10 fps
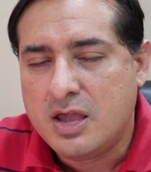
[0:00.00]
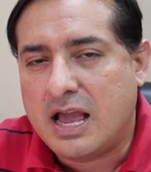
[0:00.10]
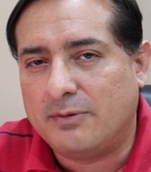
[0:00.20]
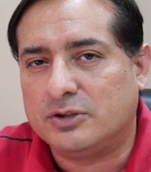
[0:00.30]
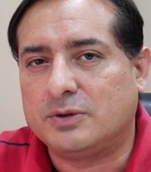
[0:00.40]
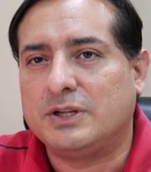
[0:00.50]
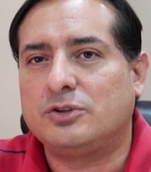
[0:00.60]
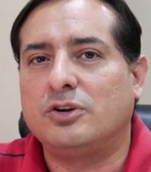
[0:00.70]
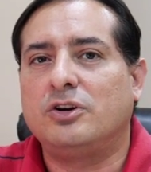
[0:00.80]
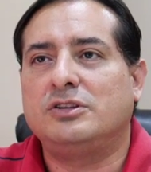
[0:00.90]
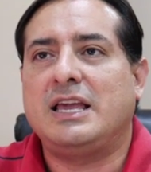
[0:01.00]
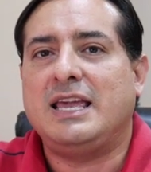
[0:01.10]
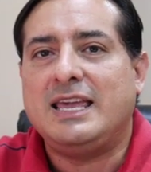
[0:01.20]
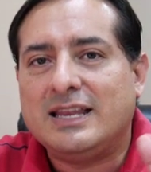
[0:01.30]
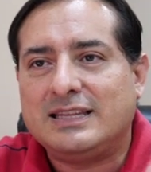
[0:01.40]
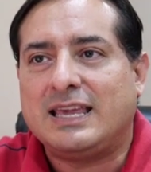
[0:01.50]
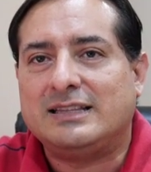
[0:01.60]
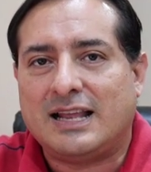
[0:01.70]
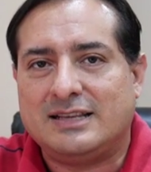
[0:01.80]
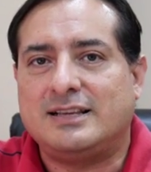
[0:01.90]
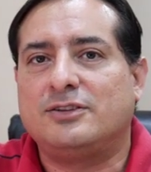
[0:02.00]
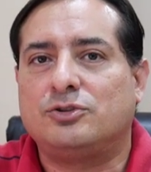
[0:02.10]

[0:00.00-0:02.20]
Habló sobre todo de ir digitalizando